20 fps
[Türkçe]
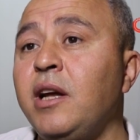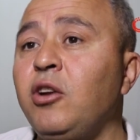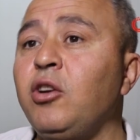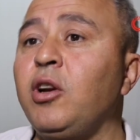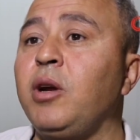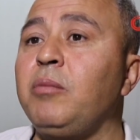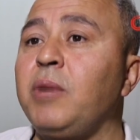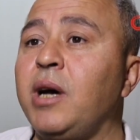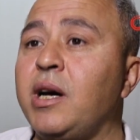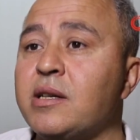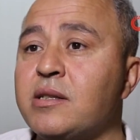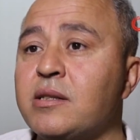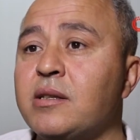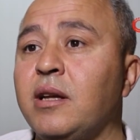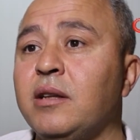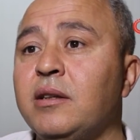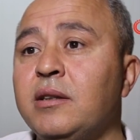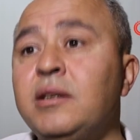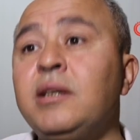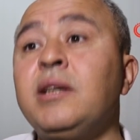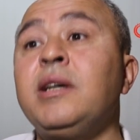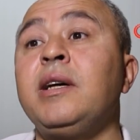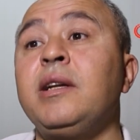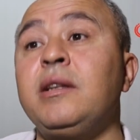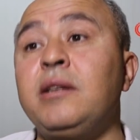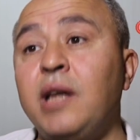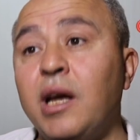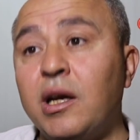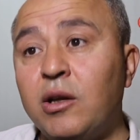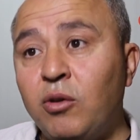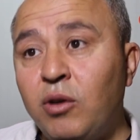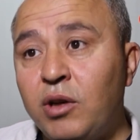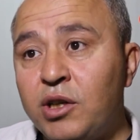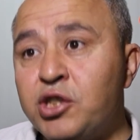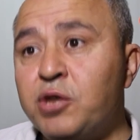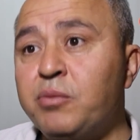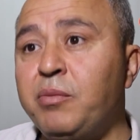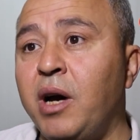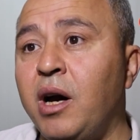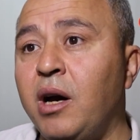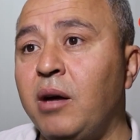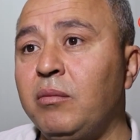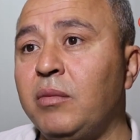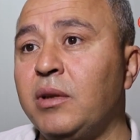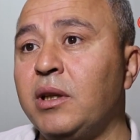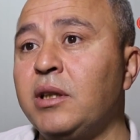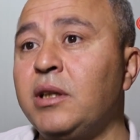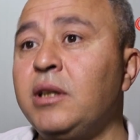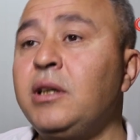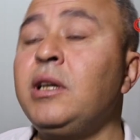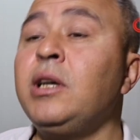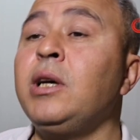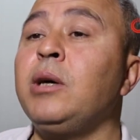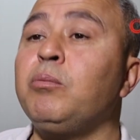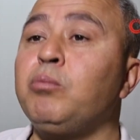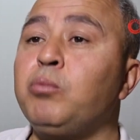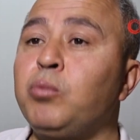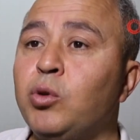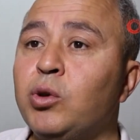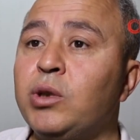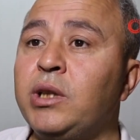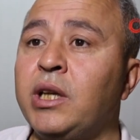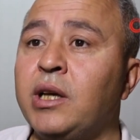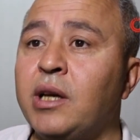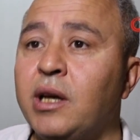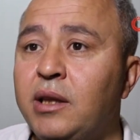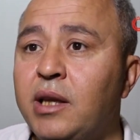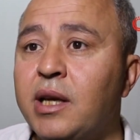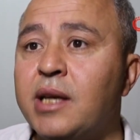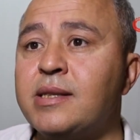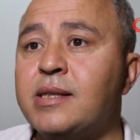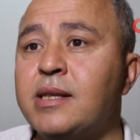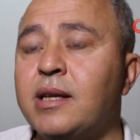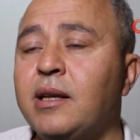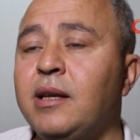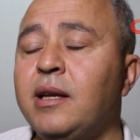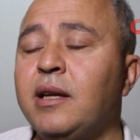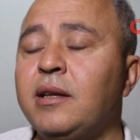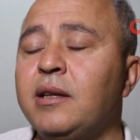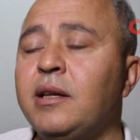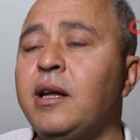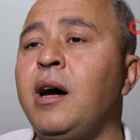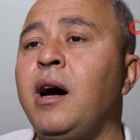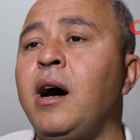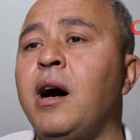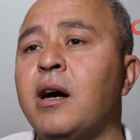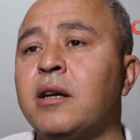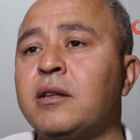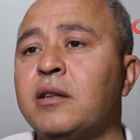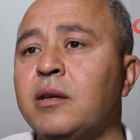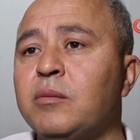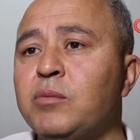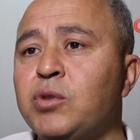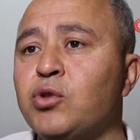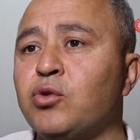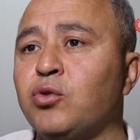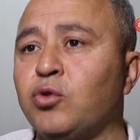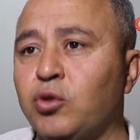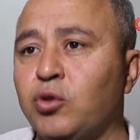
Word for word: en önemli hastalığı teknoloji bağımlılığı. Bu dikkat eksikliğini de artırmış